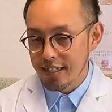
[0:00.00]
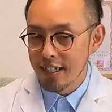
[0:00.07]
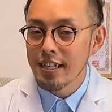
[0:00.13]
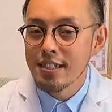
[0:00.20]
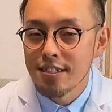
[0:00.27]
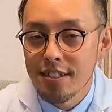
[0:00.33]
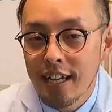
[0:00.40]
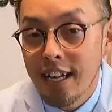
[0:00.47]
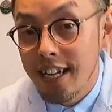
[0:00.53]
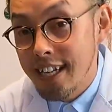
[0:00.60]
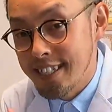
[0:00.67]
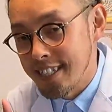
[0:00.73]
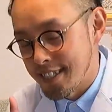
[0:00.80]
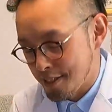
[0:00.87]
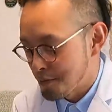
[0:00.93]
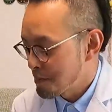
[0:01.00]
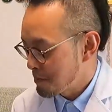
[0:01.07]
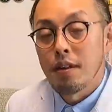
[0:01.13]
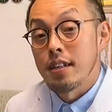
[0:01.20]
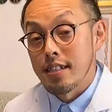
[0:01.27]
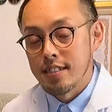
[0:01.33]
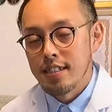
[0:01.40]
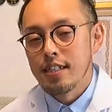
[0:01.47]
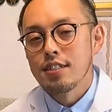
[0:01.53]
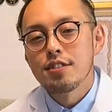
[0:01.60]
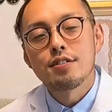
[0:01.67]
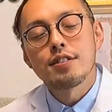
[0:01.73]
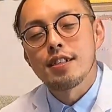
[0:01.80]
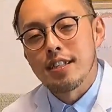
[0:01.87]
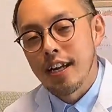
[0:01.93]
ね。それが仮説。まあ、寄生
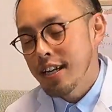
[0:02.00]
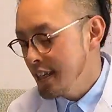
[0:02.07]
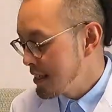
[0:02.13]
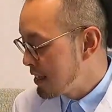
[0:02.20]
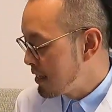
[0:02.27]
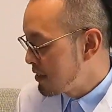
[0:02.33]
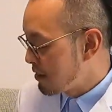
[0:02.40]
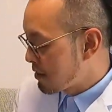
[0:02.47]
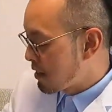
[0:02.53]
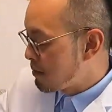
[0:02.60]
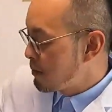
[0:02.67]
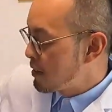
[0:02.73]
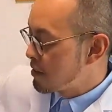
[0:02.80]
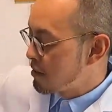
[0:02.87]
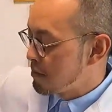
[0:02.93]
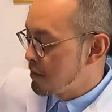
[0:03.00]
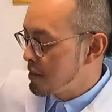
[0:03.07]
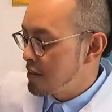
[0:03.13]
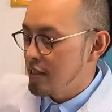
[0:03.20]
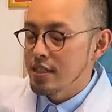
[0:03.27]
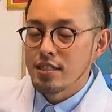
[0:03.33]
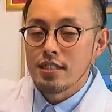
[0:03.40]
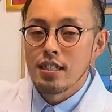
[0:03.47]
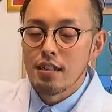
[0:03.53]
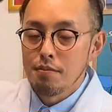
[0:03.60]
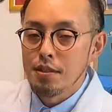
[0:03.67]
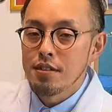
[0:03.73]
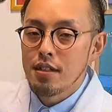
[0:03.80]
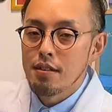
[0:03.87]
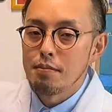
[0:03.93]
虫ってなんやねんって言ったら、まあ、飲みとか白
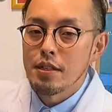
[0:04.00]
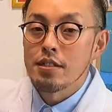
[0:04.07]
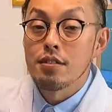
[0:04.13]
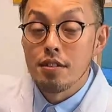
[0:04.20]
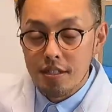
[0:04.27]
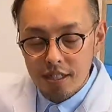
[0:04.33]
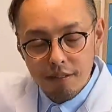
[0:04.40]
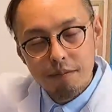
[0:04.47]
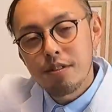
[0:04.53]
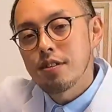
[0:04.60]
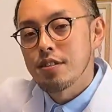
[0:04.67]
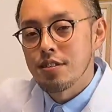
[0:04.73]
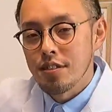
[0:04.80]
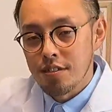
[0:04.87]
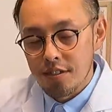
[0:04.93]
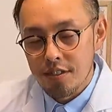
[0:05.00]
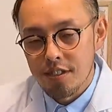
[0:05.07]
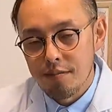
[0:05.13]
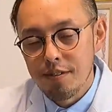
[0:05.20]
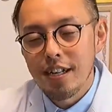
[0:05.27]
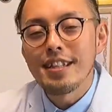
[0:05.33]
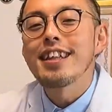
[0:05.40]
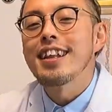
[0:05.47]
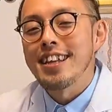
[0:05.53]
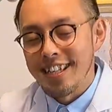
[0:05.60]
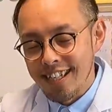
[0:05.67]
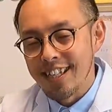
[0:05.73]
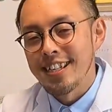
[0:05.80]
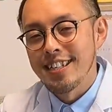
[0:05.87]
身とか、まあ、そういったものを想像してもらえたらいい。